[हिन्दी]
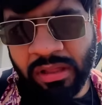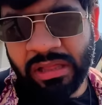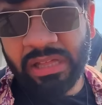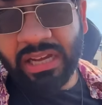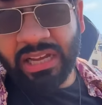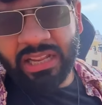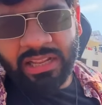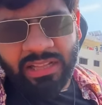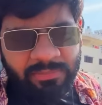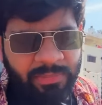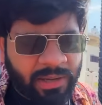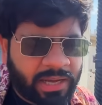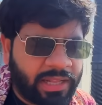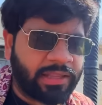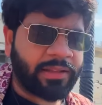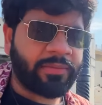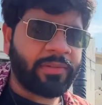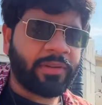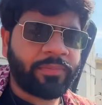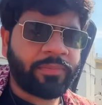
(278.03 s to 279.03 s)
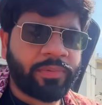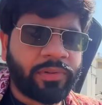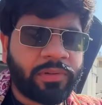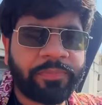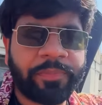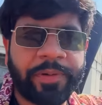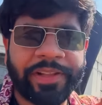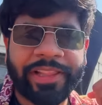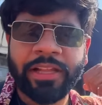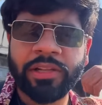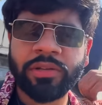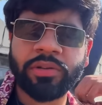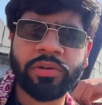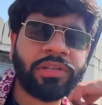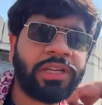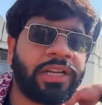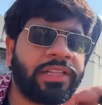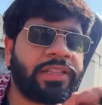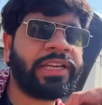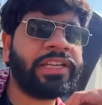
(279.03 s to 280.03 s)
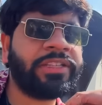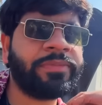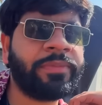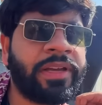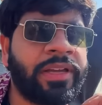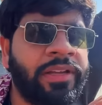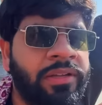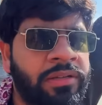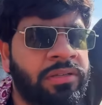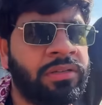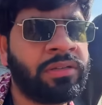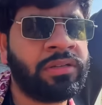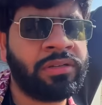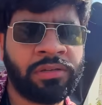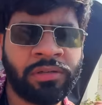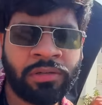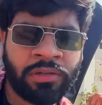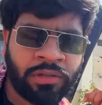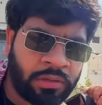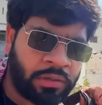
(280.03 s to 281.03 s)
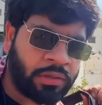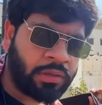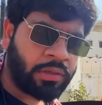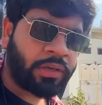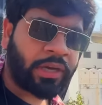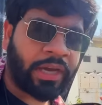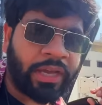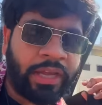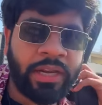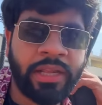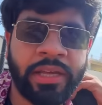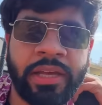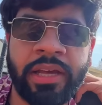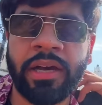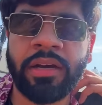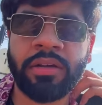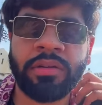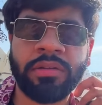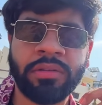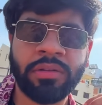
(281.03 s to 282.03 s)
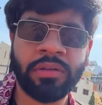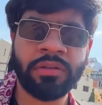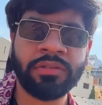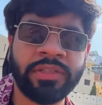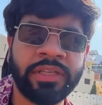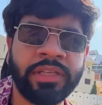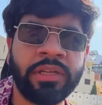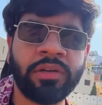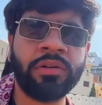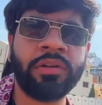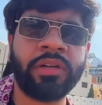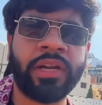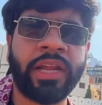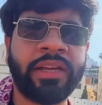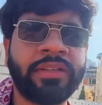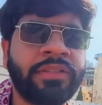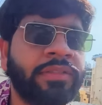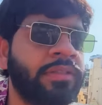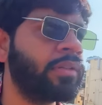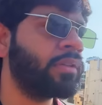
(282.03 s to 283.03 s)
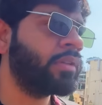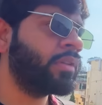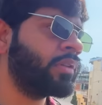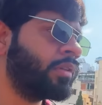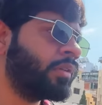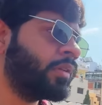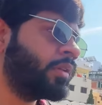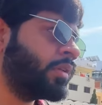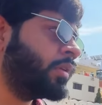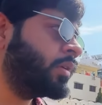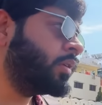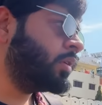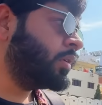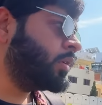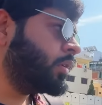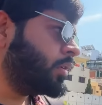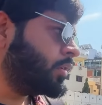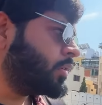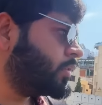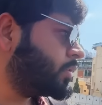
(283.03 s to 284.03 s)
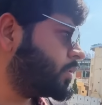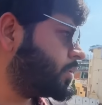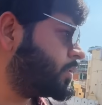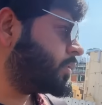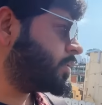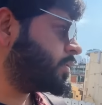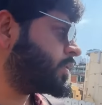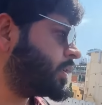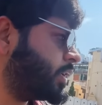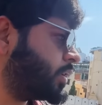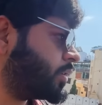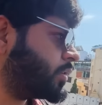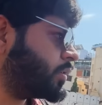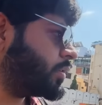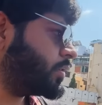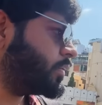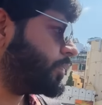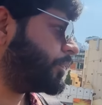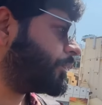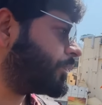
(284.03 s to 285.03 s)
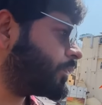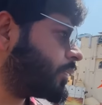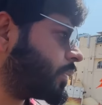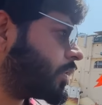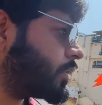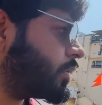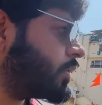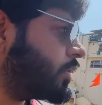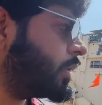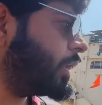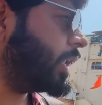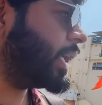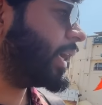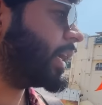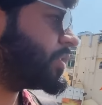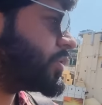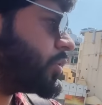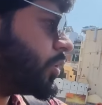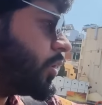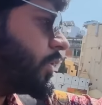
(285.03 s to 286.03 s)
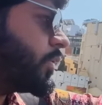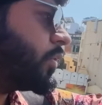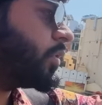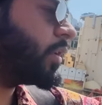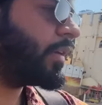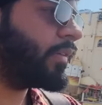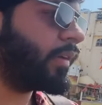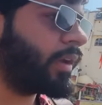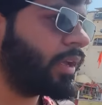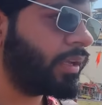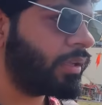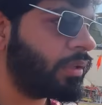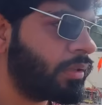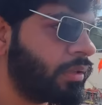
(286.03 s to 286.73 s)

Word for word: गलत बात है मैं पता है 2023 में कहीं नहीं गया जीरो ट्रैक्स जीरो लेक शोर हो रहा भाई